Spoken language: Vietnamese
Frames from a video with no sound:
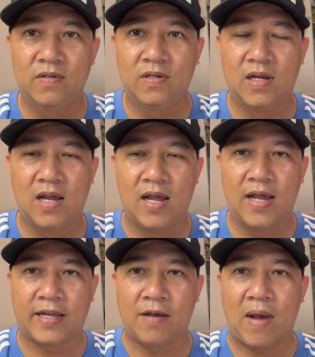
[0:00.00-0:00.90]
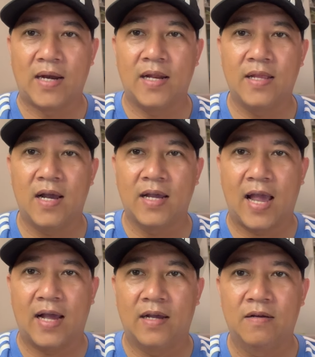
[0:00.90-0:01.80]
à, các bạn nên nhớ
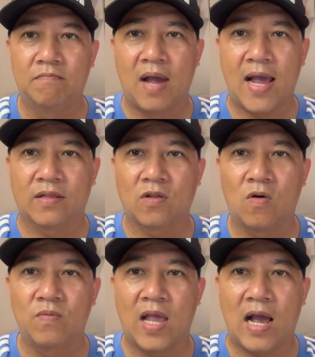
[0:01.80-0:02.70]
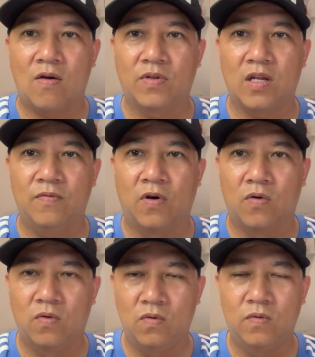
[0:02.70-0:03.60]
rằng ban tôn giáo chính
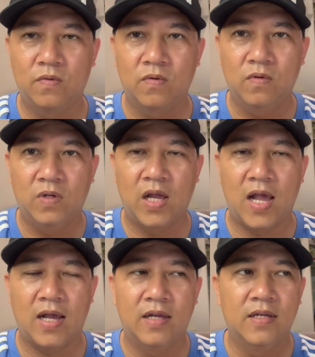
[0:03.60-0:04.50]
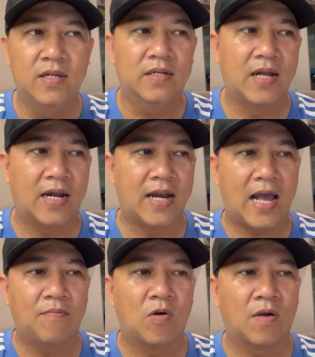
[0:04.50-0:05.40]
phủ ha đã
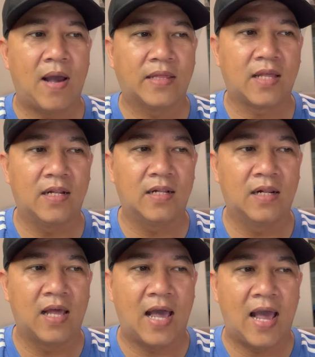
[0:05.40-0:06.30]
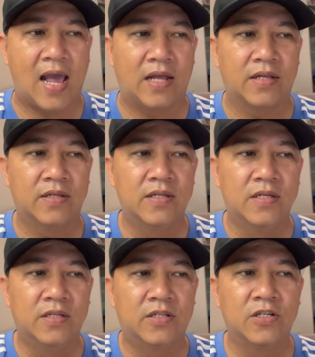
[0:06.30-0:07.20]
đăng một cái bản tin là
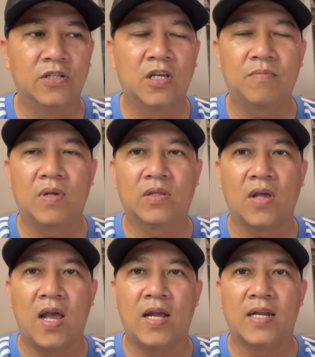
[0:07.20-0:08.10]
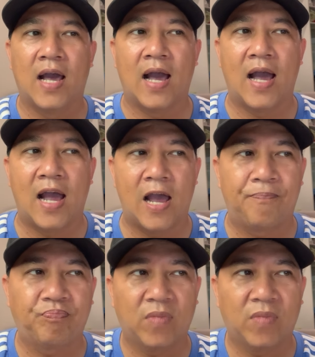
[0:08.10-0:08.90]
sư thích minh tệ đã